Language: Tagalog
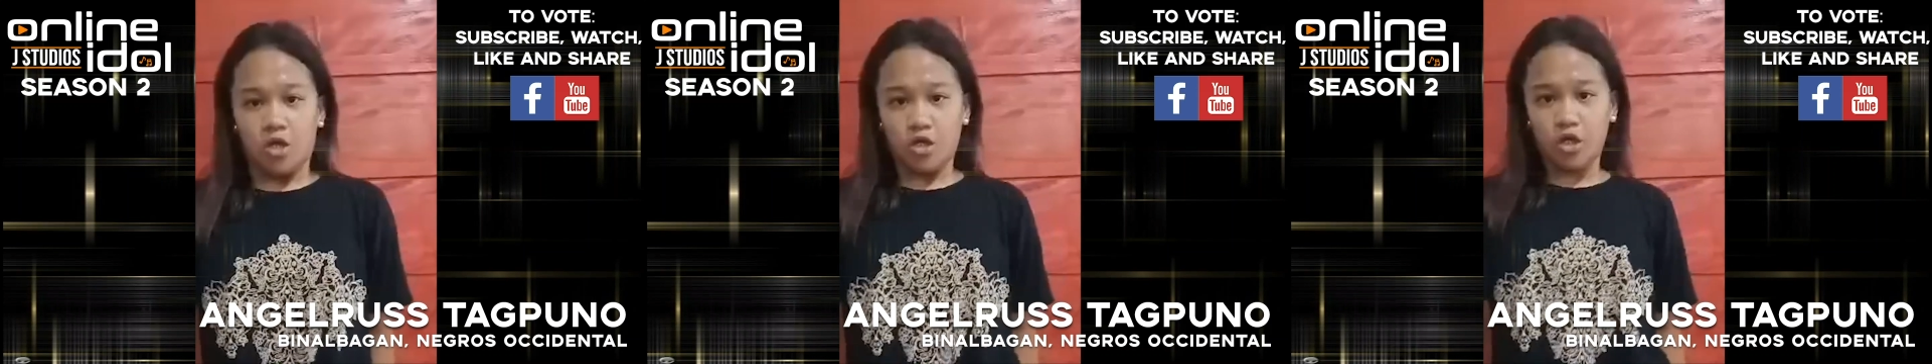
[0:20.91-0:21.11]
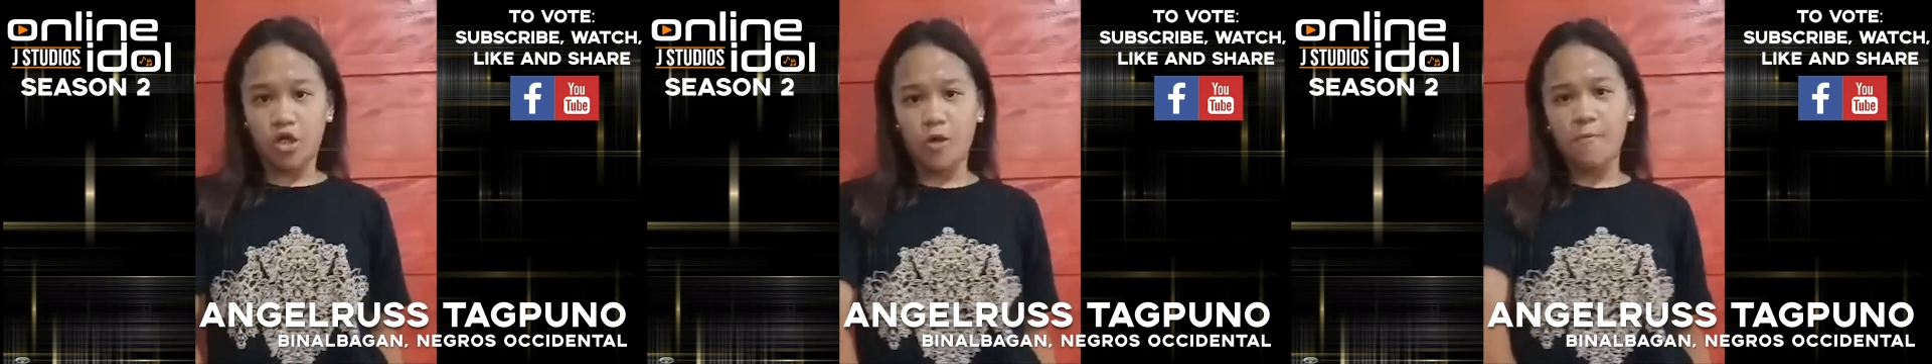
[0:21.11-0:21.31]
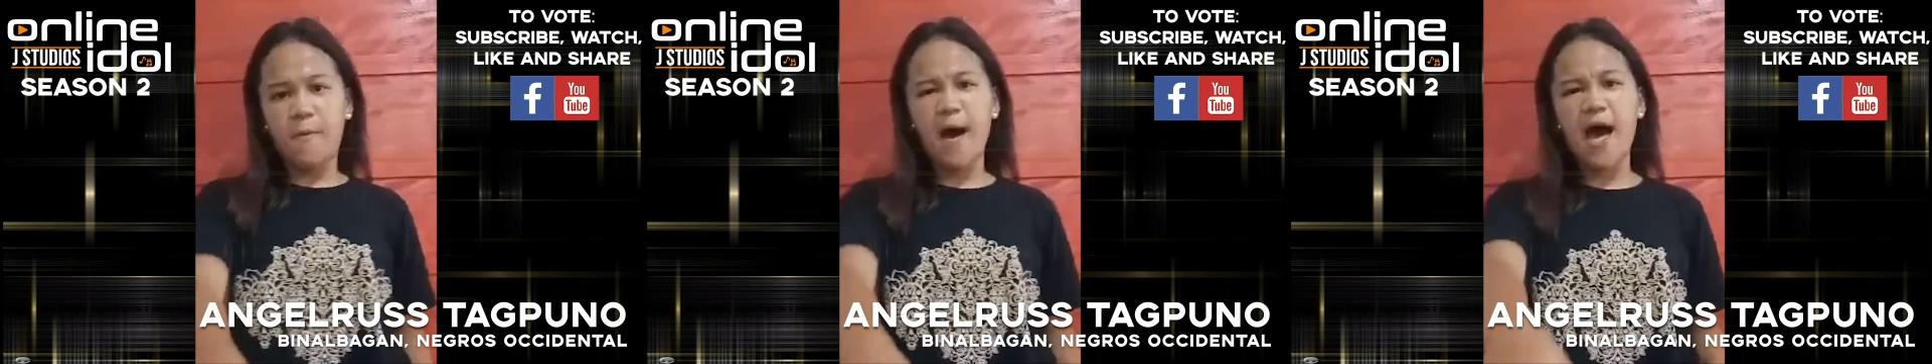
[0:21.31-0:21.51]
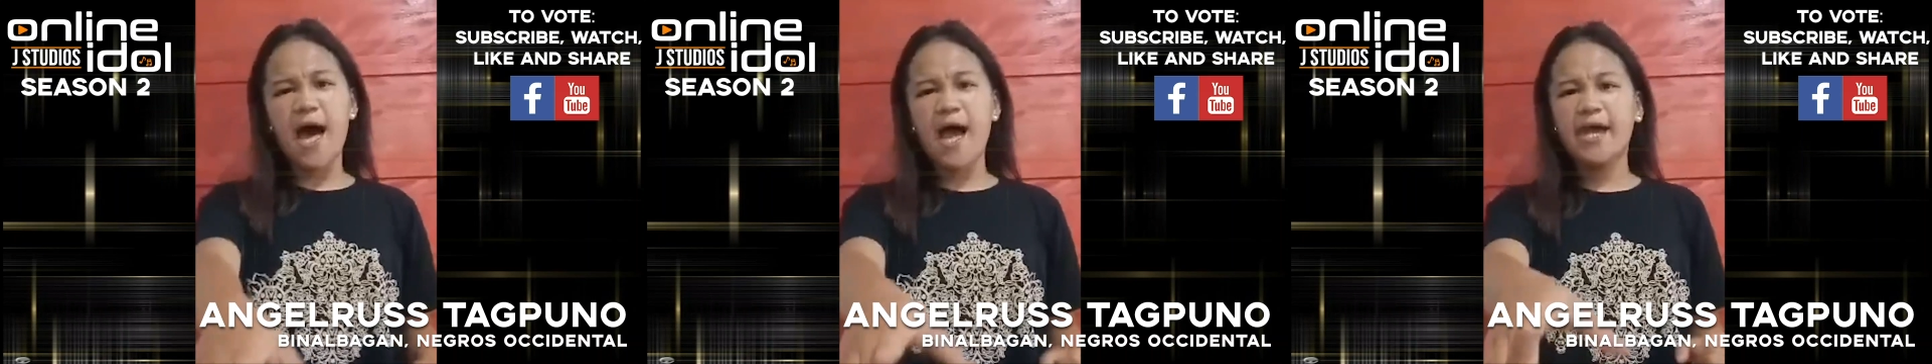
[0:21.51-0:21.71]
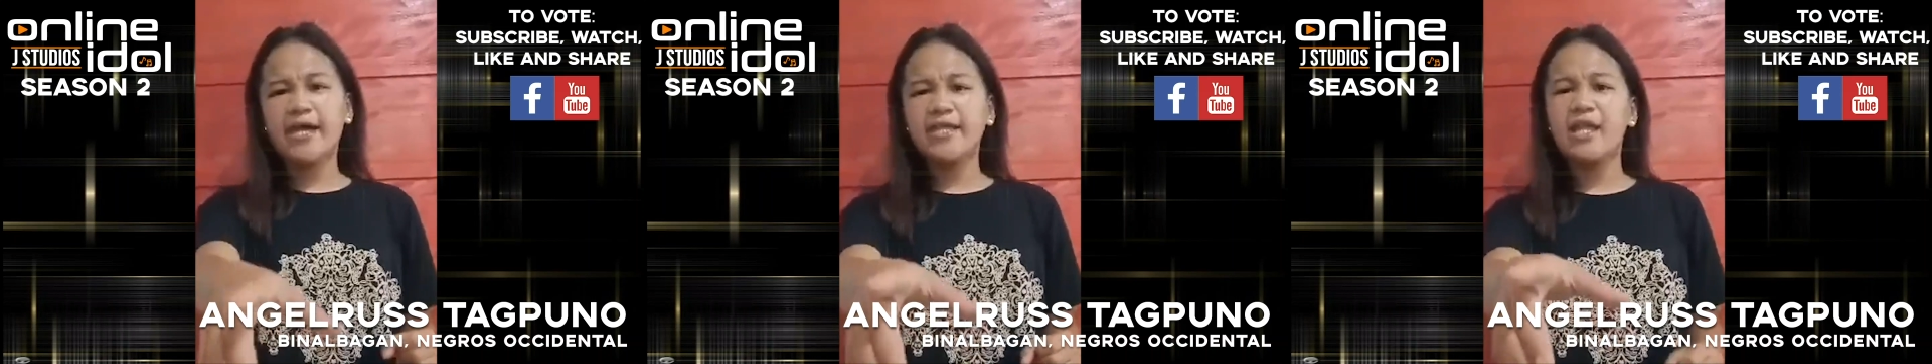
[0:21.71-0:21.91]
Ikaw
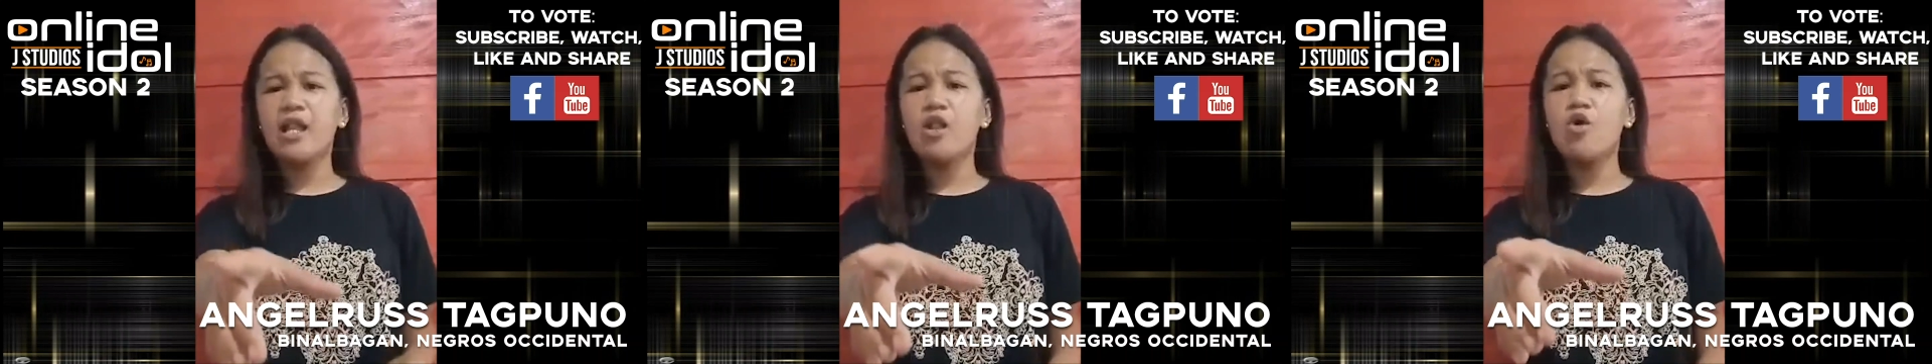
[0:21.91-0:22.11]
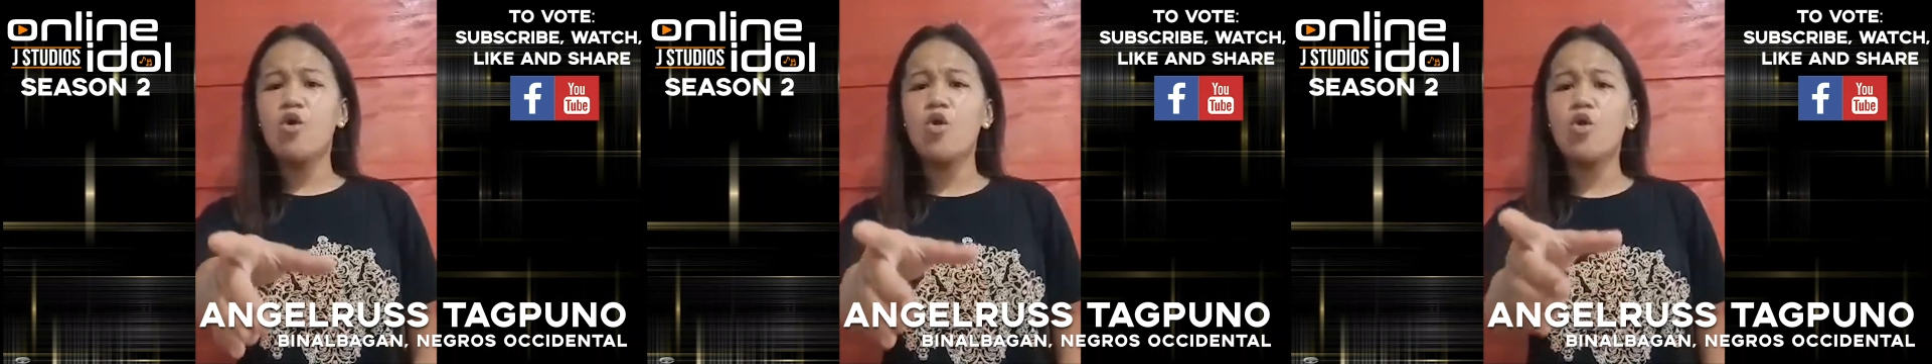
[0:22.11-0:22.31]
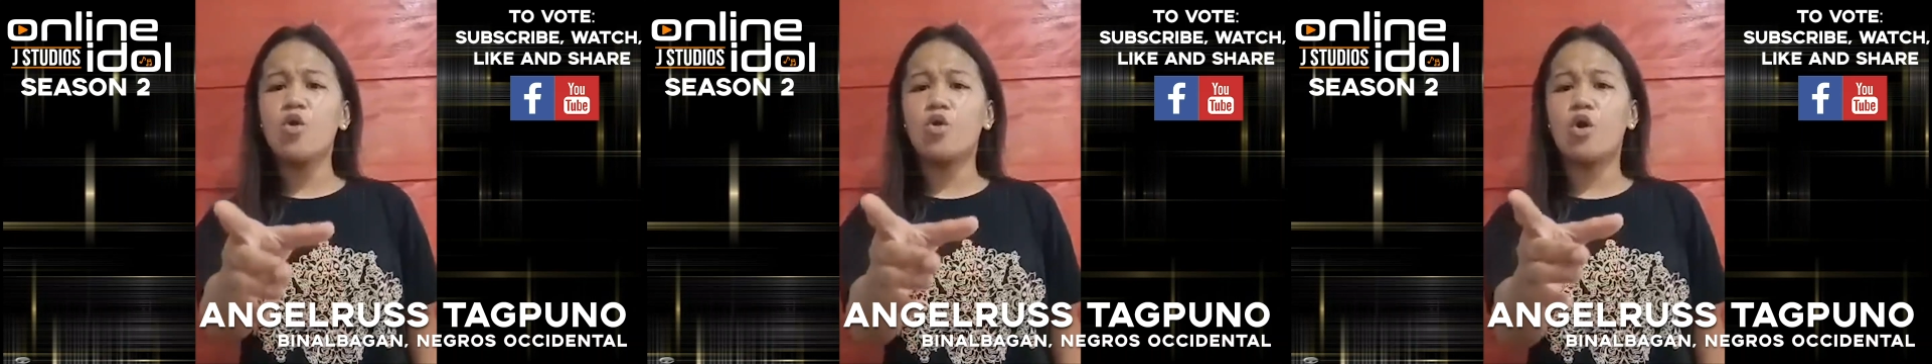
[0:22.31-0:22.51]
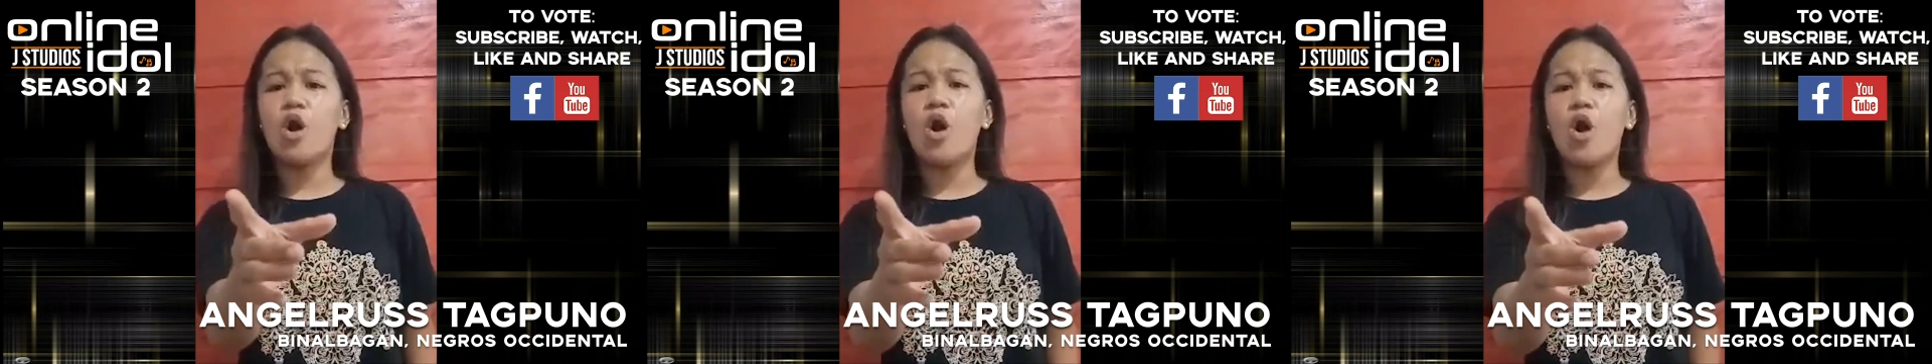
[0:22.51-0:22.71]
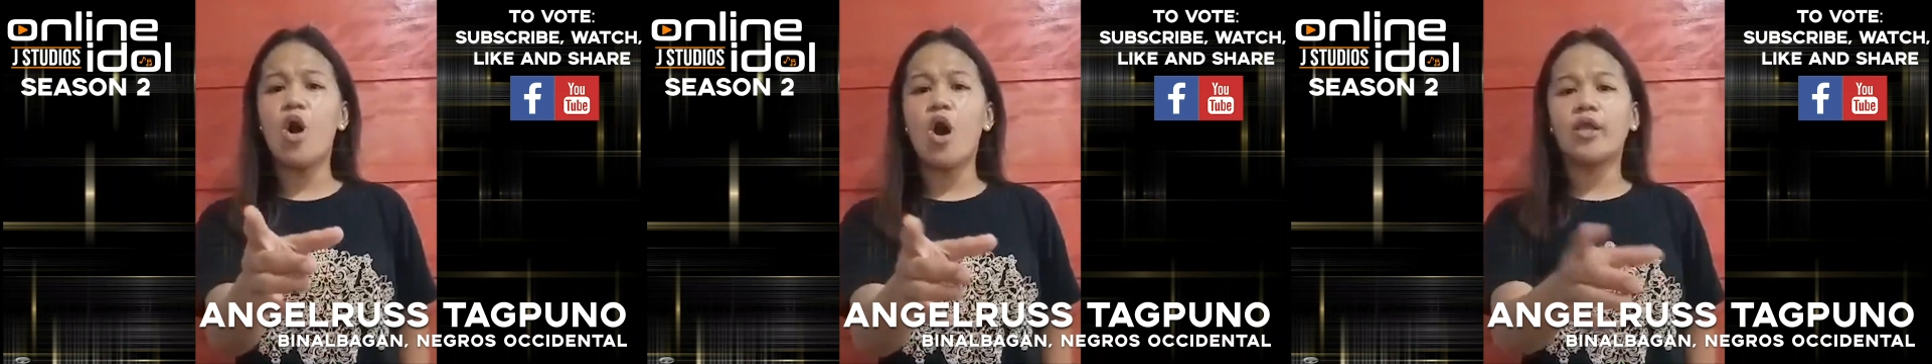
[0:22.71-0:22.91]
ba'y
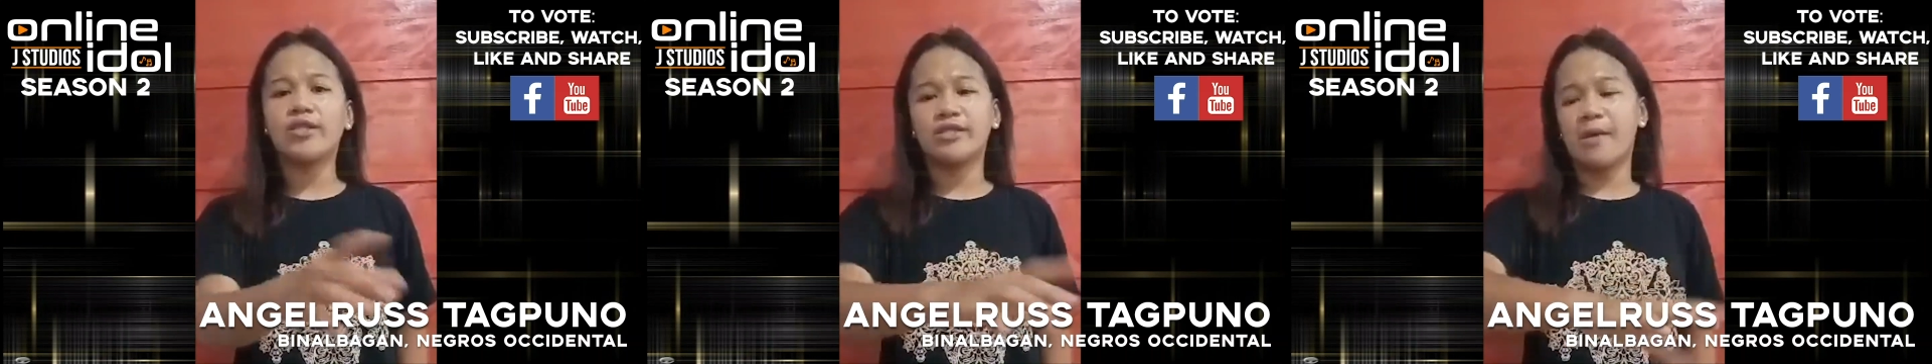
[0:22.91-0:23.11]
nalulungkot?